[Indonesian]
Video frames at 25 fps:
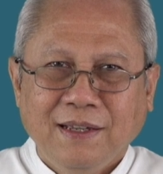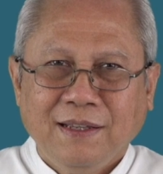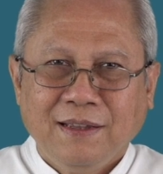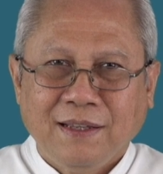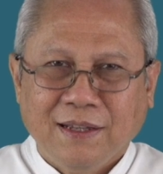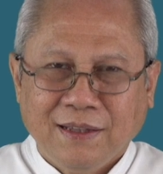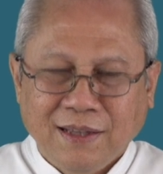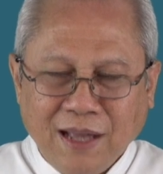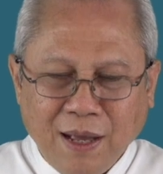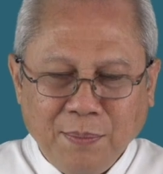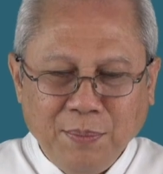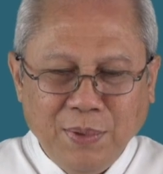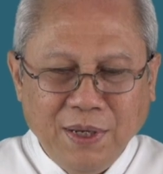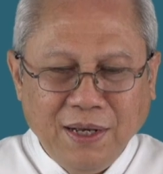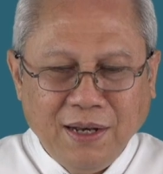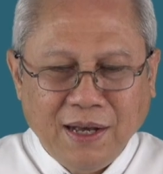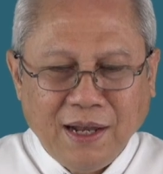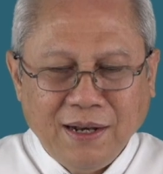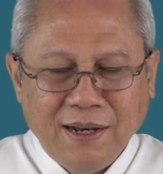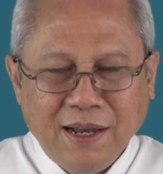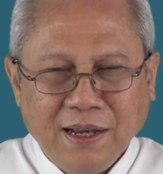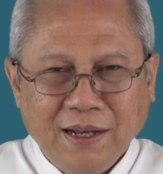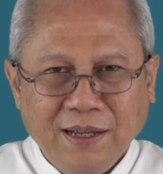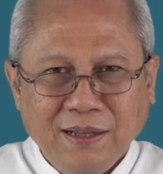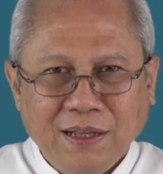tetapi
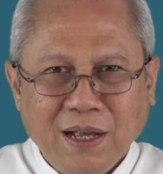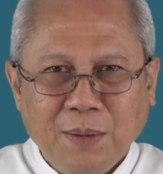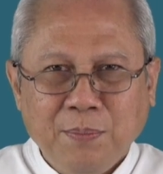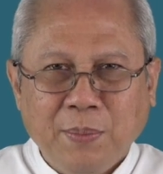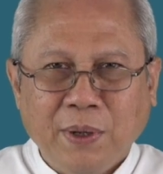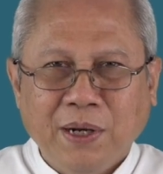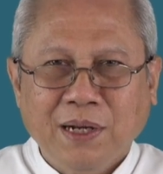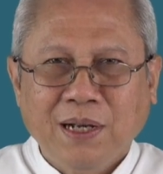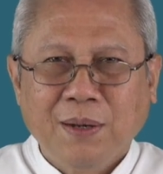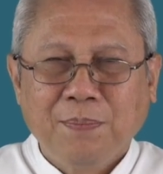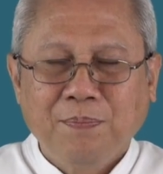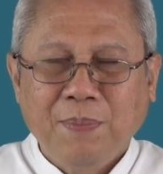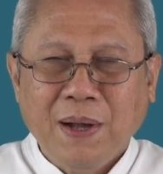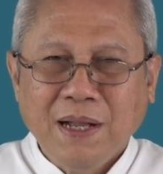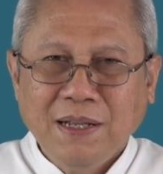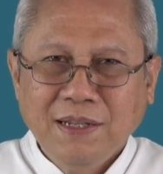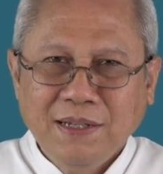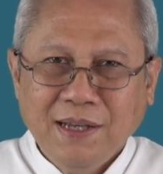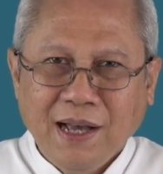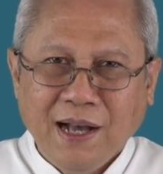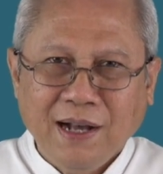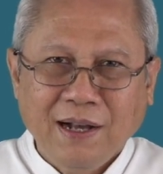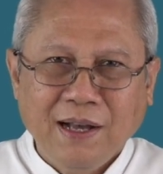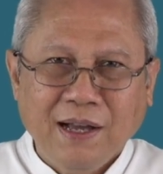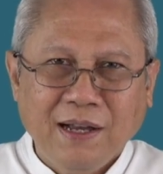karena kita
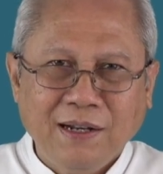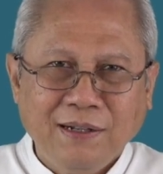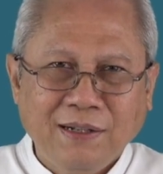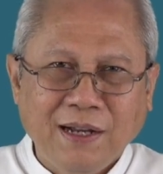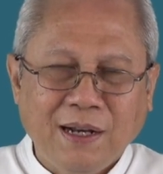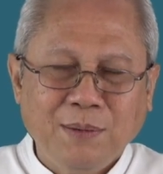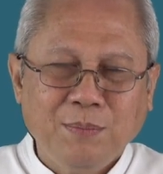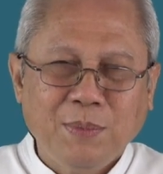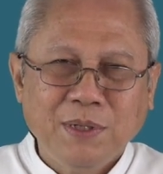berkepanjangan dan